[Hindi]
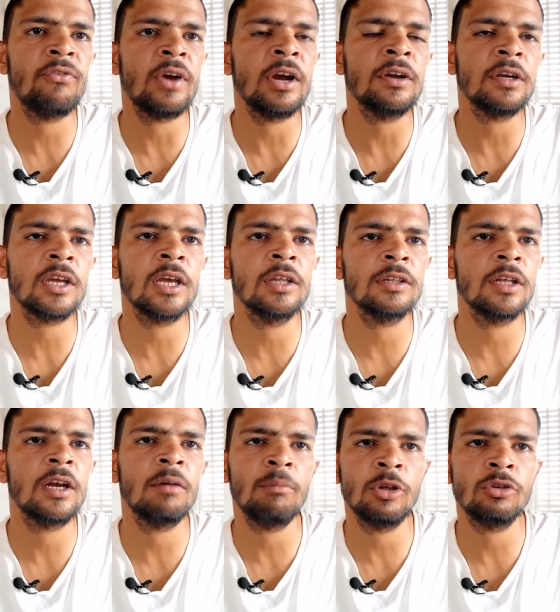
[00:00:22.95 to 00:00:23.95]
फ्रंट के
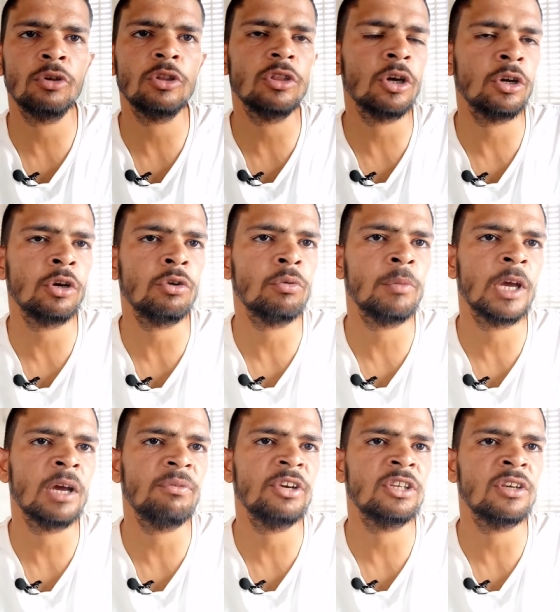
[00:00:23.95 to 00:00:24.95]
अंदर हमें जो है थर्टी
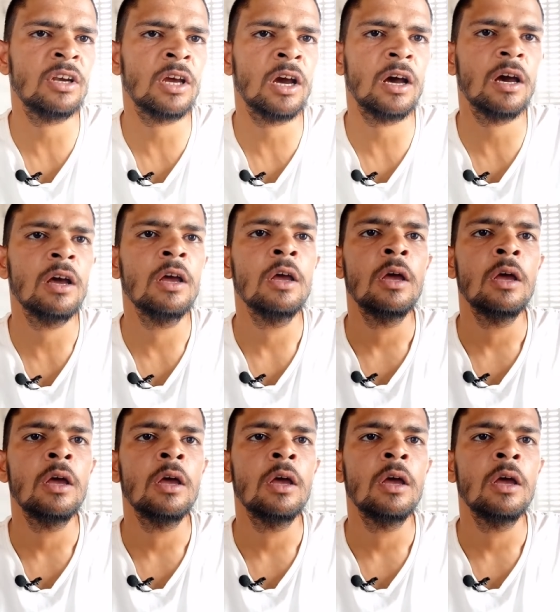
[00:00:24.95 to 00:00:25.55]
मेगापिक्सल का